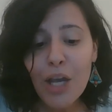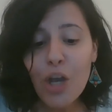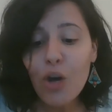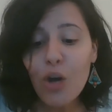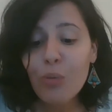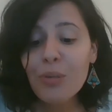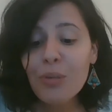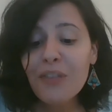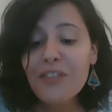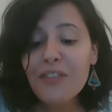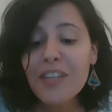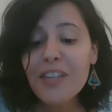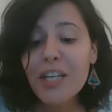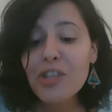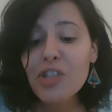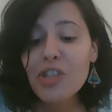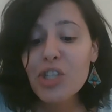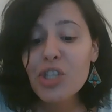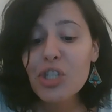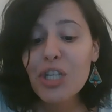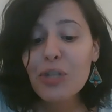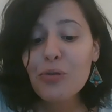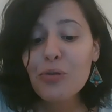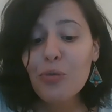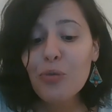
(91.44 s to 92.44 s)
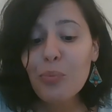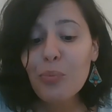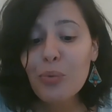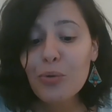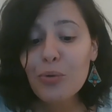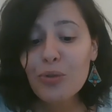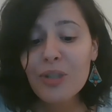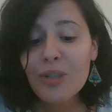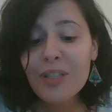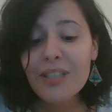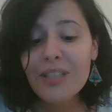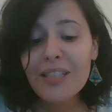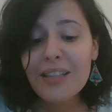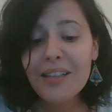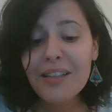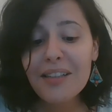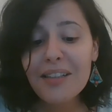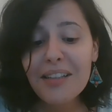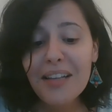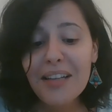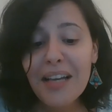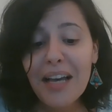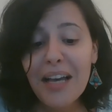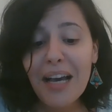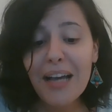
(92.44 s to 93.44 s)
وبنفتح شاشات
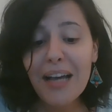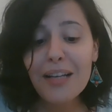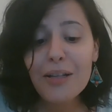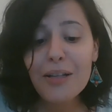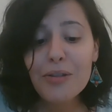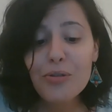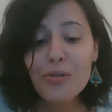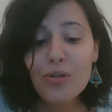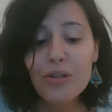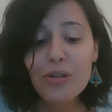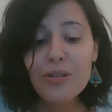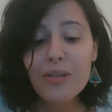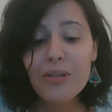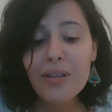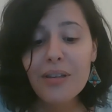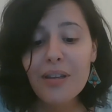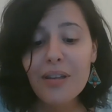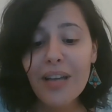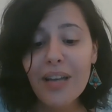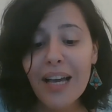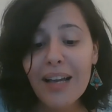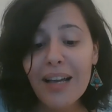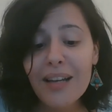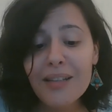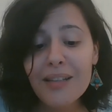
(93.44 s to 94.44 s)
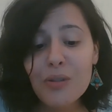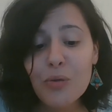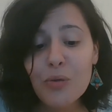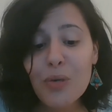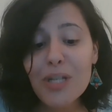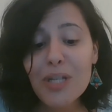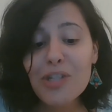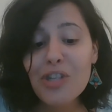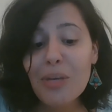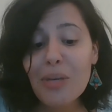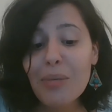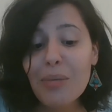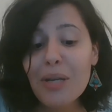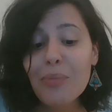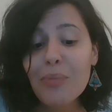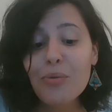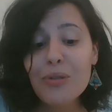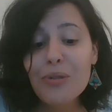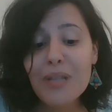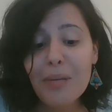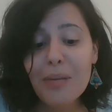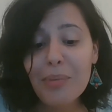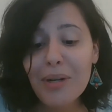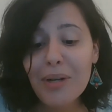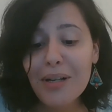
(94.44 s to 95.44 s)
كمبيوترنا على صوت آه، على صور شباب
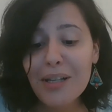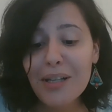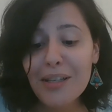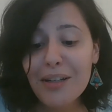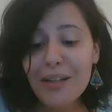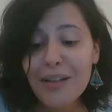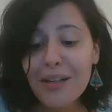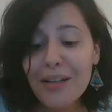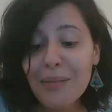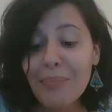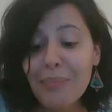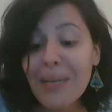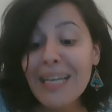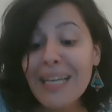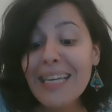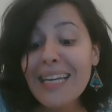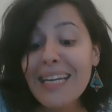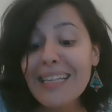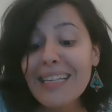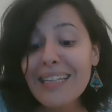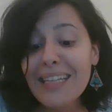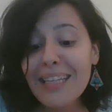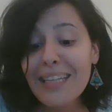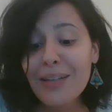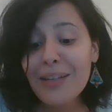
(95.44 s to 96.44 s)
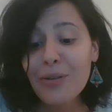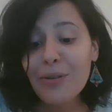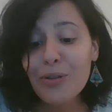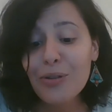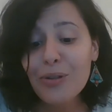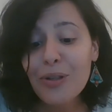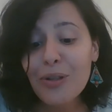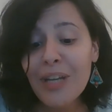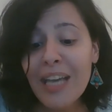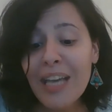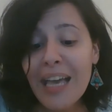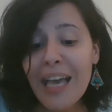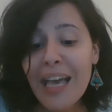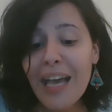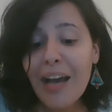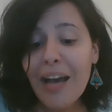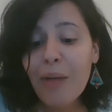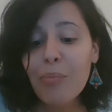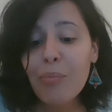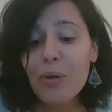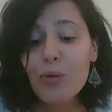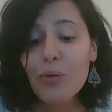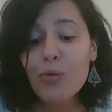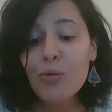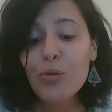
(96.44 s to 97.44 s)
وصبايا مكناهم
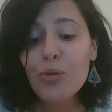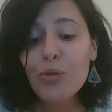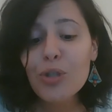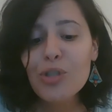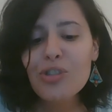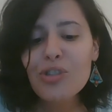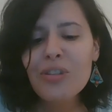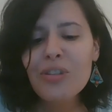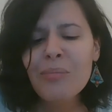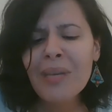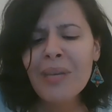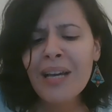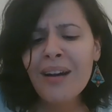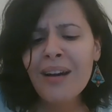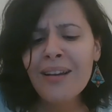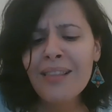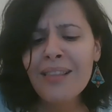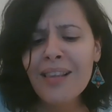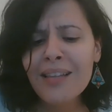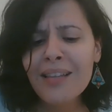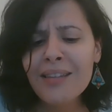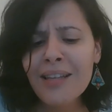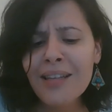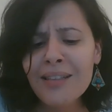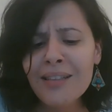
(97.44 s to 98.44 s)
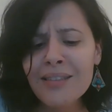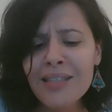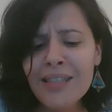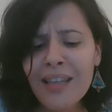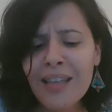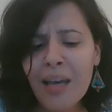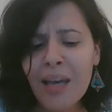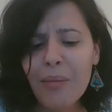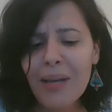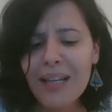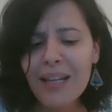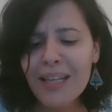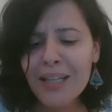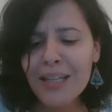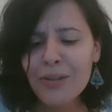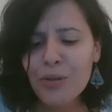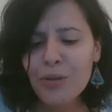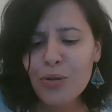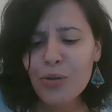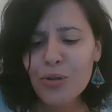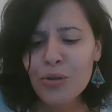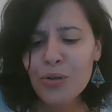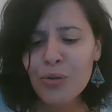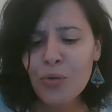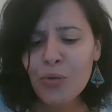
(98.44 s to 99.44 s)
عم بيقودوا اجتماعات لتخطيط
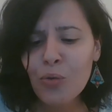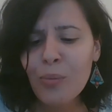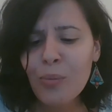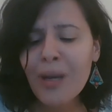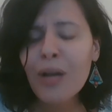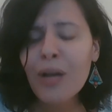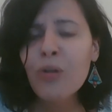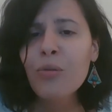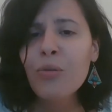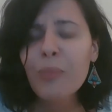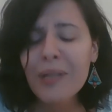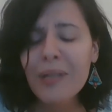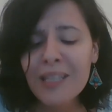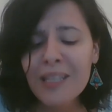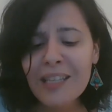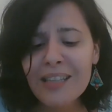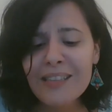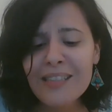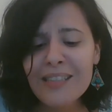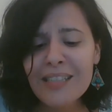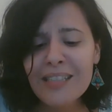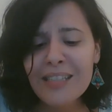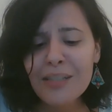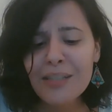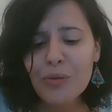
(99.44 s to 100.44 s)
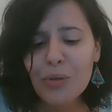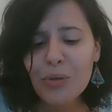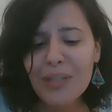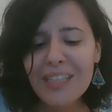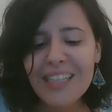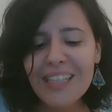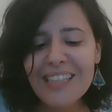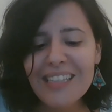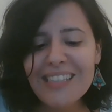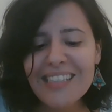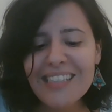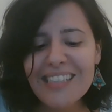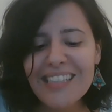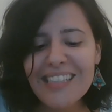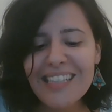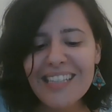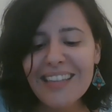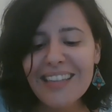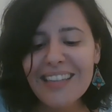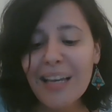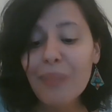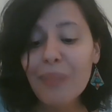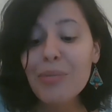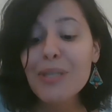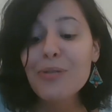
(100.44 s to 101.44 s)
حملاتهم ومعهم قياديين
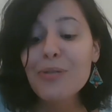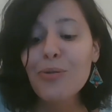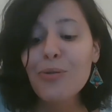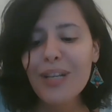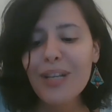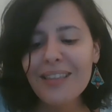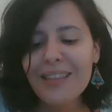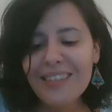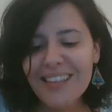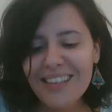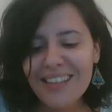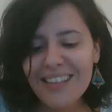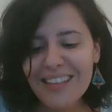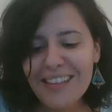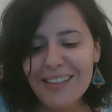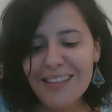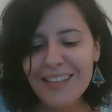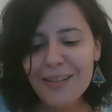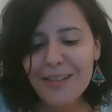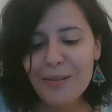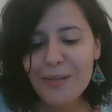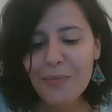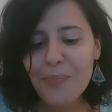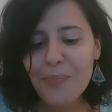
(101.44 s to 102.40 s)
وقياديات عم يسعوا للتغيير